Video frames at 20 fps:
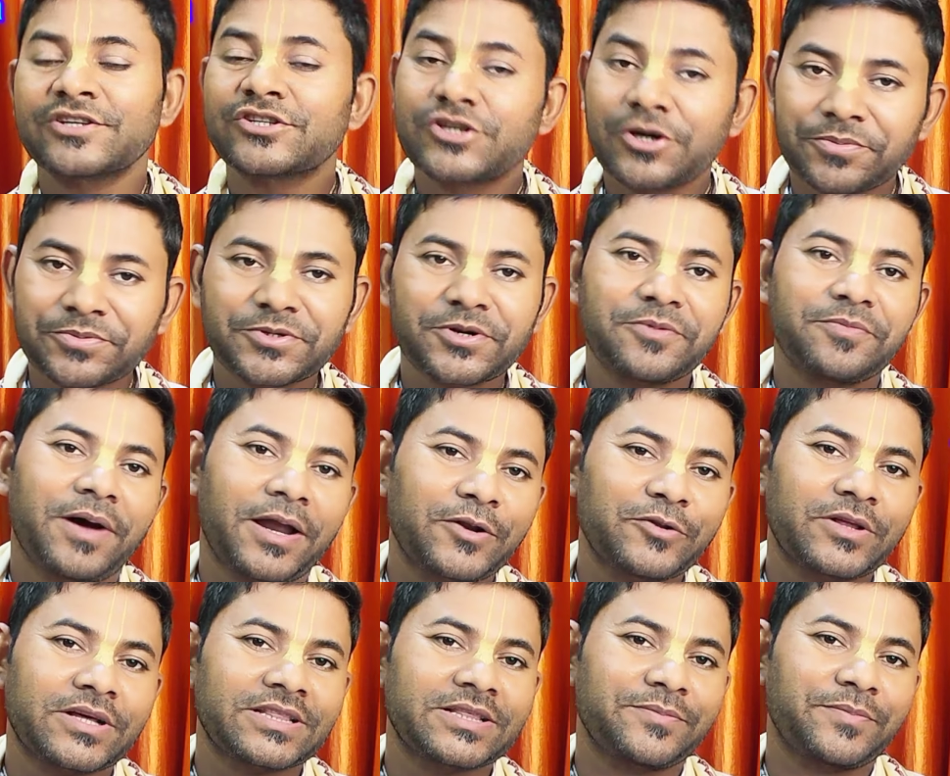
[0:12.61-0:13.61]
সবসময় ভালো
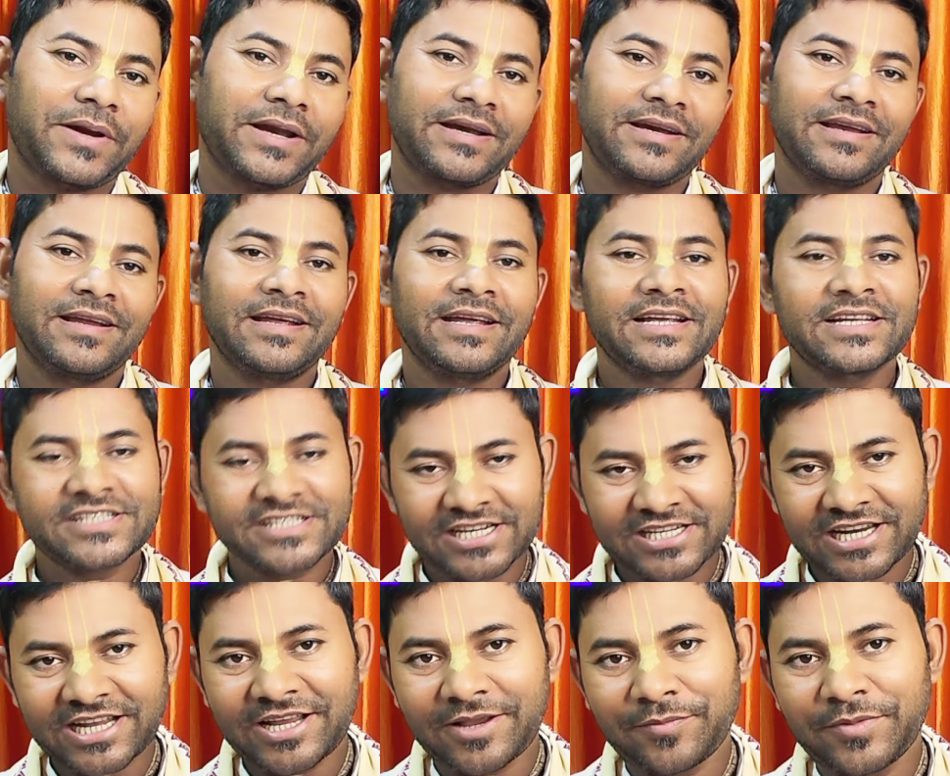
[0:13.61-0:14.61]
থাকতে পারেন
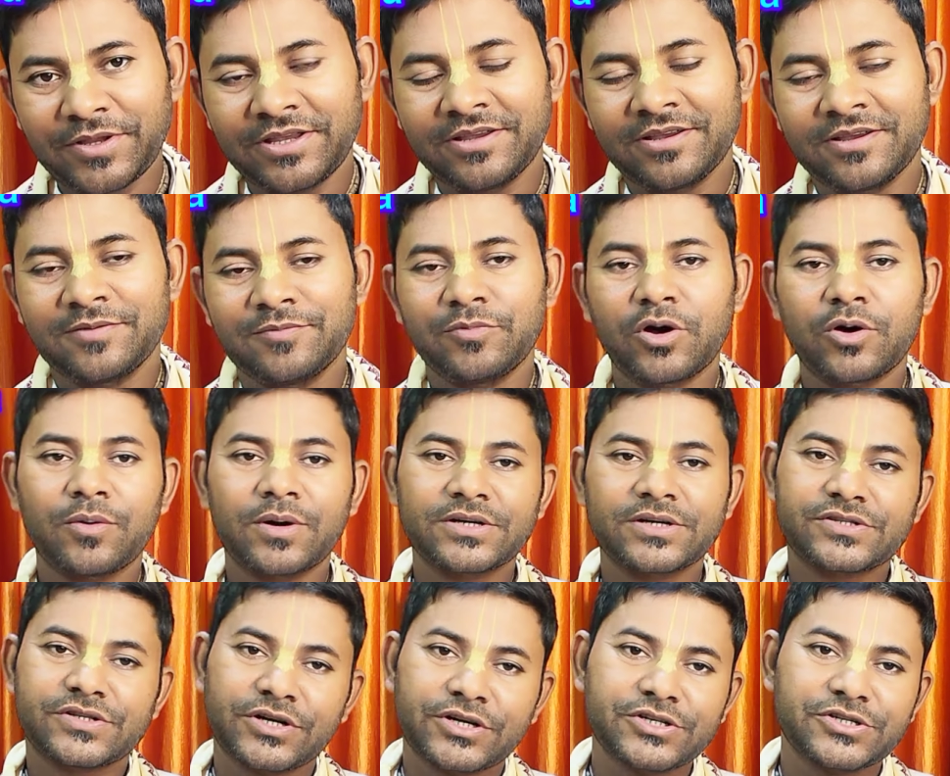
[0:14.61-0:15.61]
সেটাই আমি ভগবান
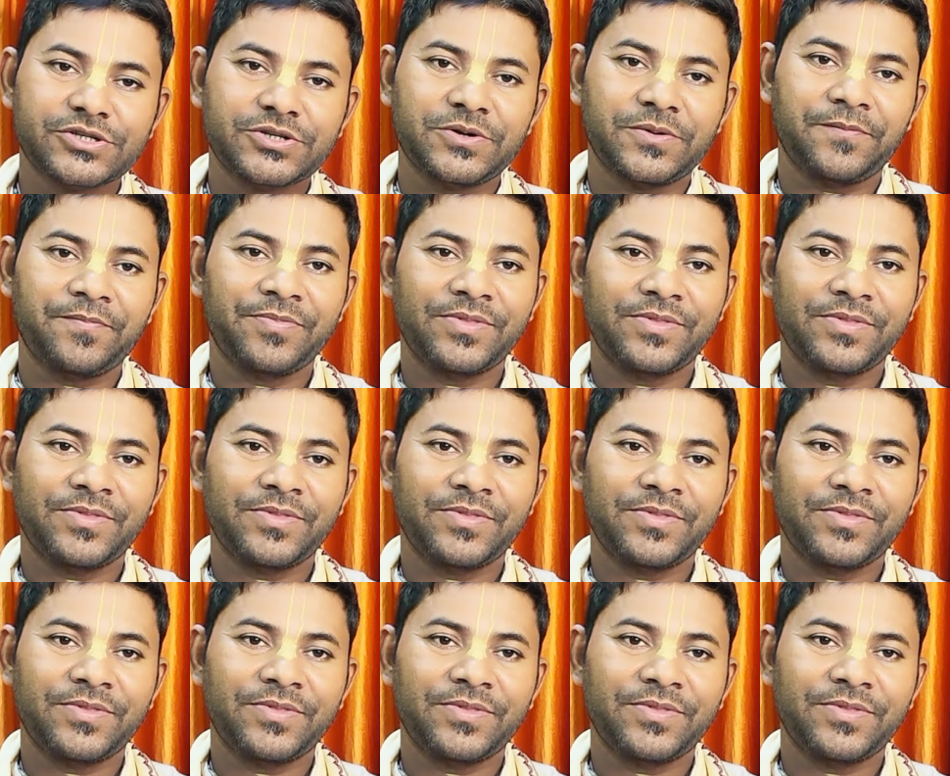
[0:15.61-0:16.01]
শ্রীকৃষ্ণ